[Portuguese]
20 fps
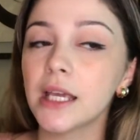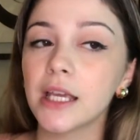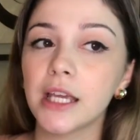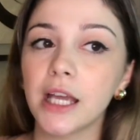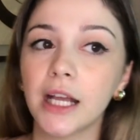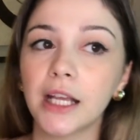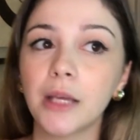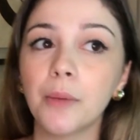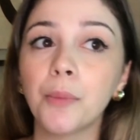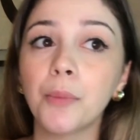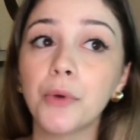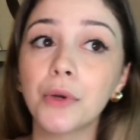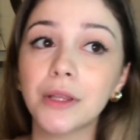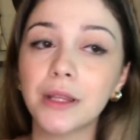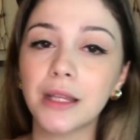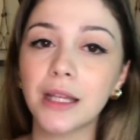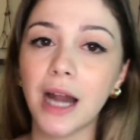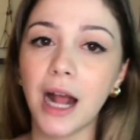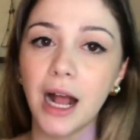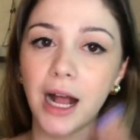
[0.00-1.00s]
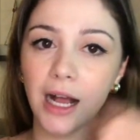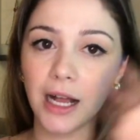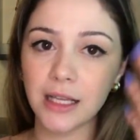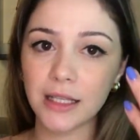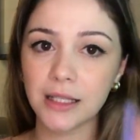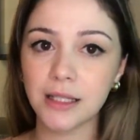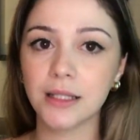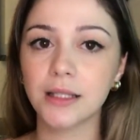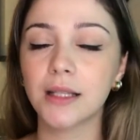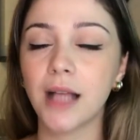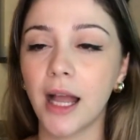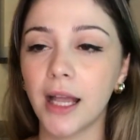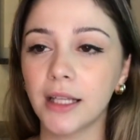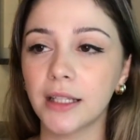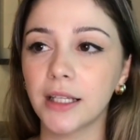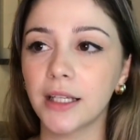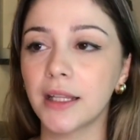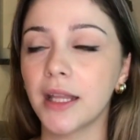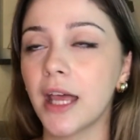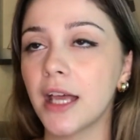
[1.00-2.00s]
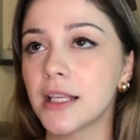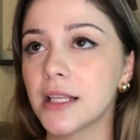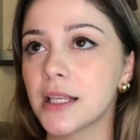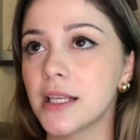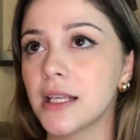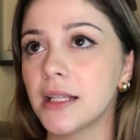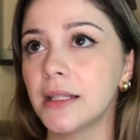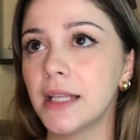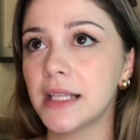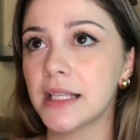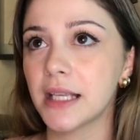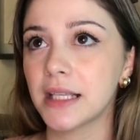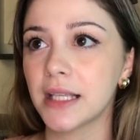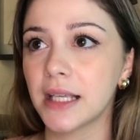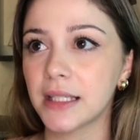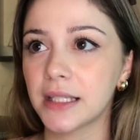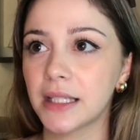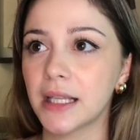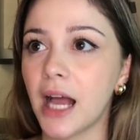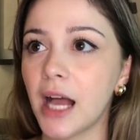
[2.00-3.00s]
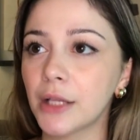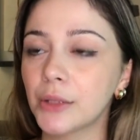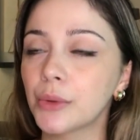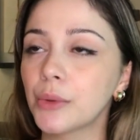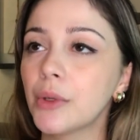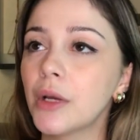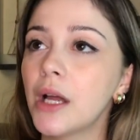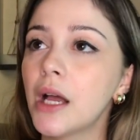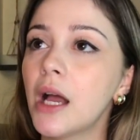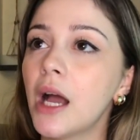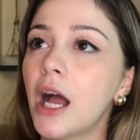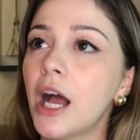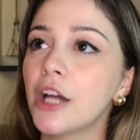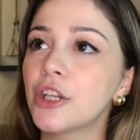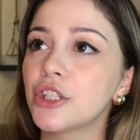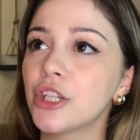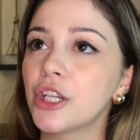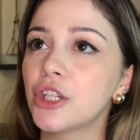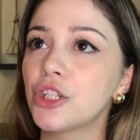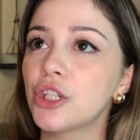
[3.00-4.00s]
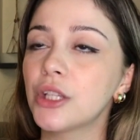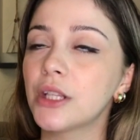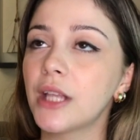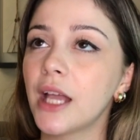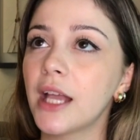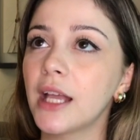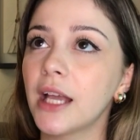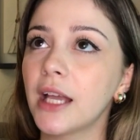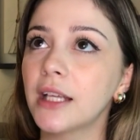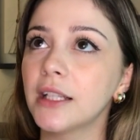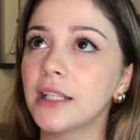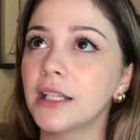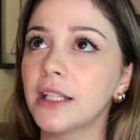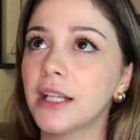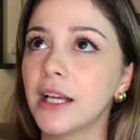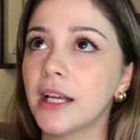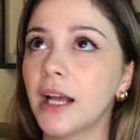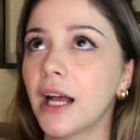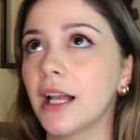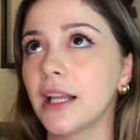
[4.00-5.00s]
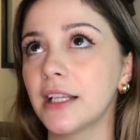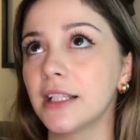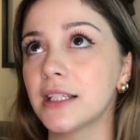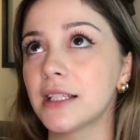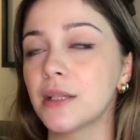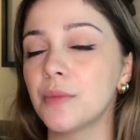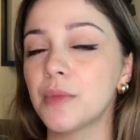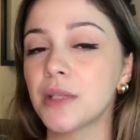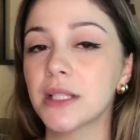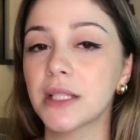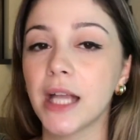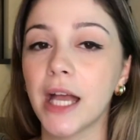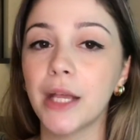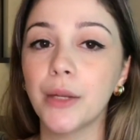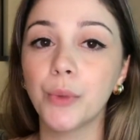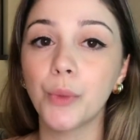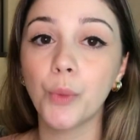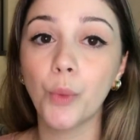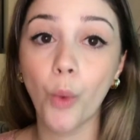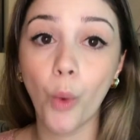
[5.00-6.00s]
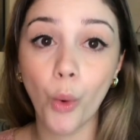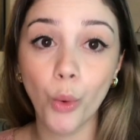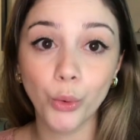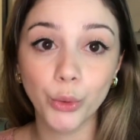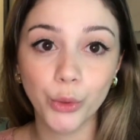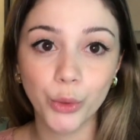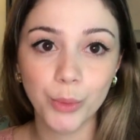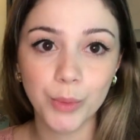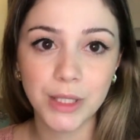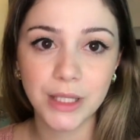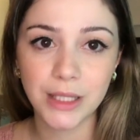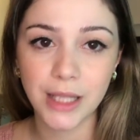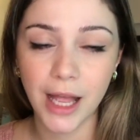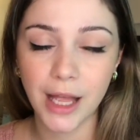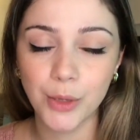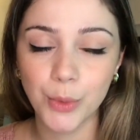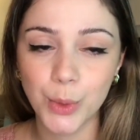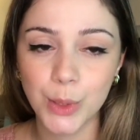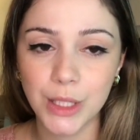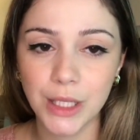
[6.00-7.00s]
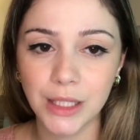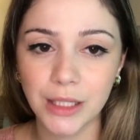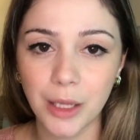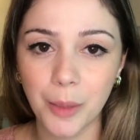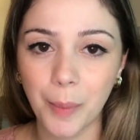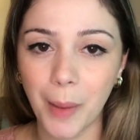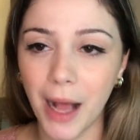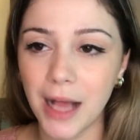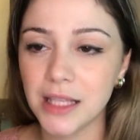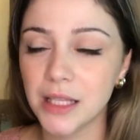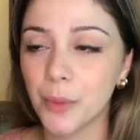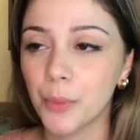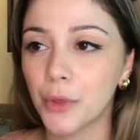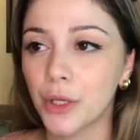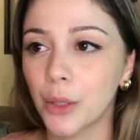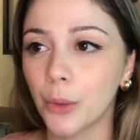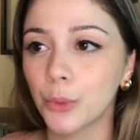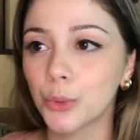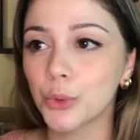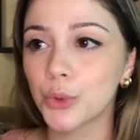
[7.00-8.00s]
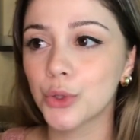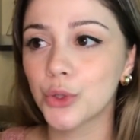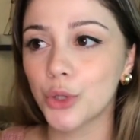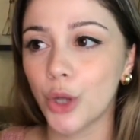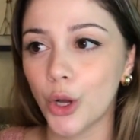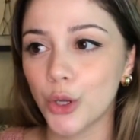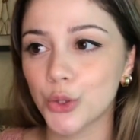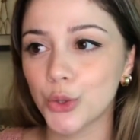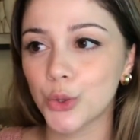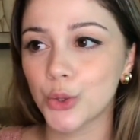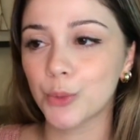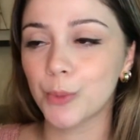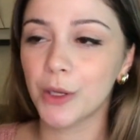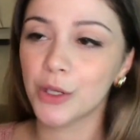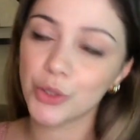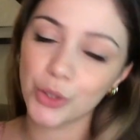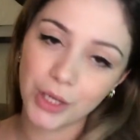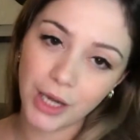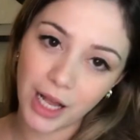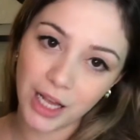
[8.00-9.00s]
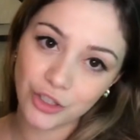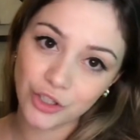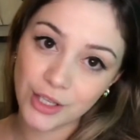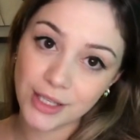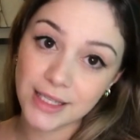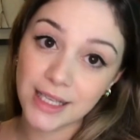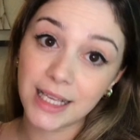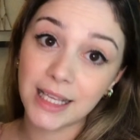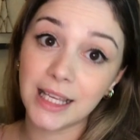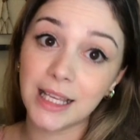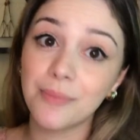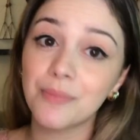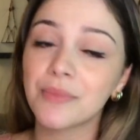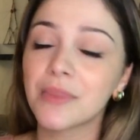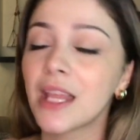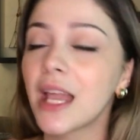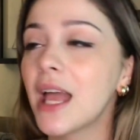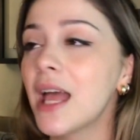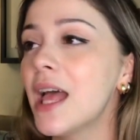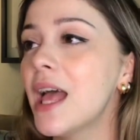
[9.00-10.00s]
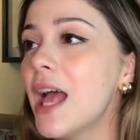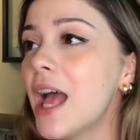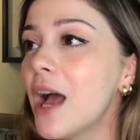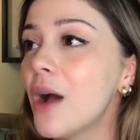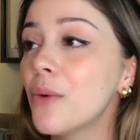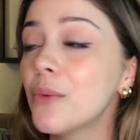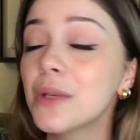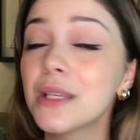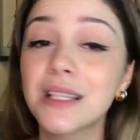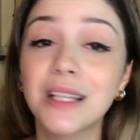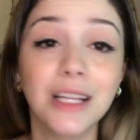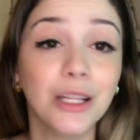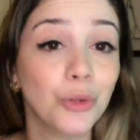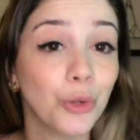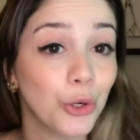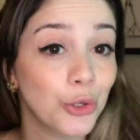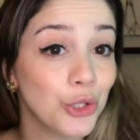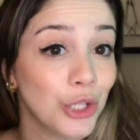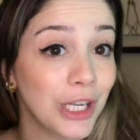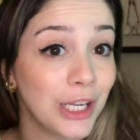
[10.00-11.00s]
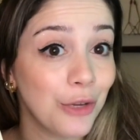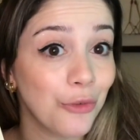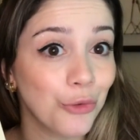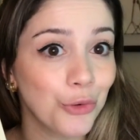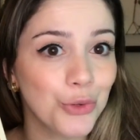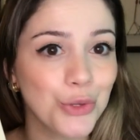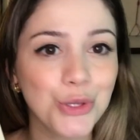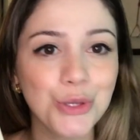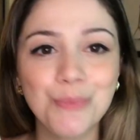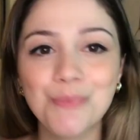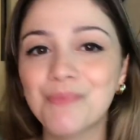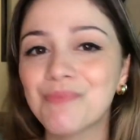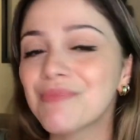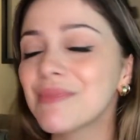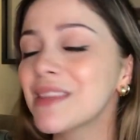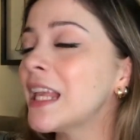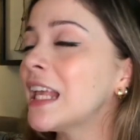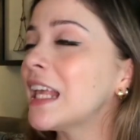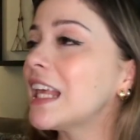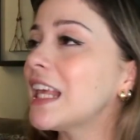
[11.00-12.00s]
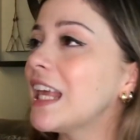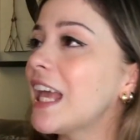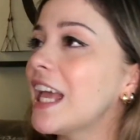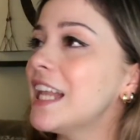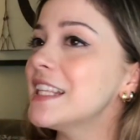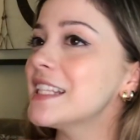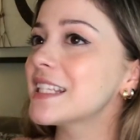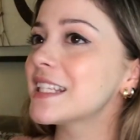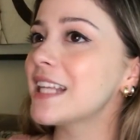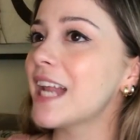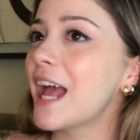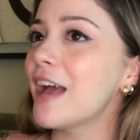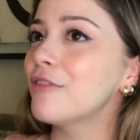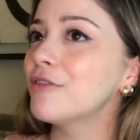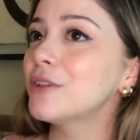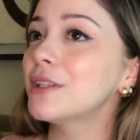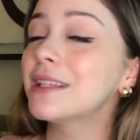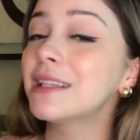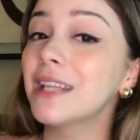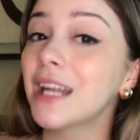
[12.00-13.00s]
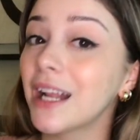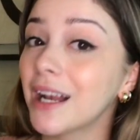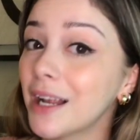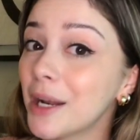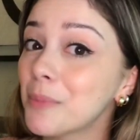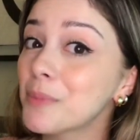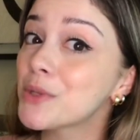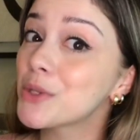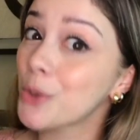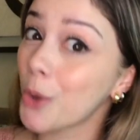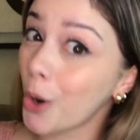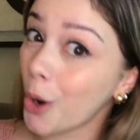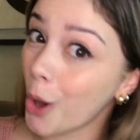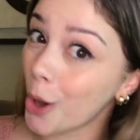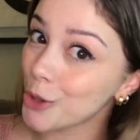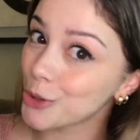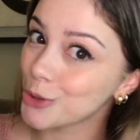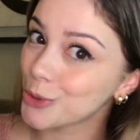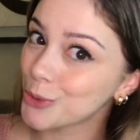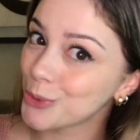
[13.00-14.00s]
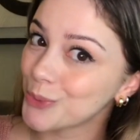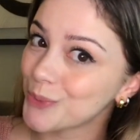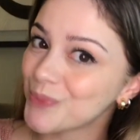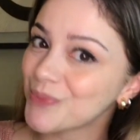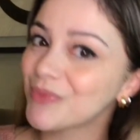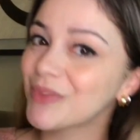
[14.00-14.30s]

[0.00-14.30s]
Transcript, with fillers: e aqui por trás ainda desse, desse assassinato, a gente tem ainda, né, além desse mistério, um outro mistério que se interpassa, porque um dos nossos personagens aqui é um escritor de livros, e ele escreve thriller psicológico.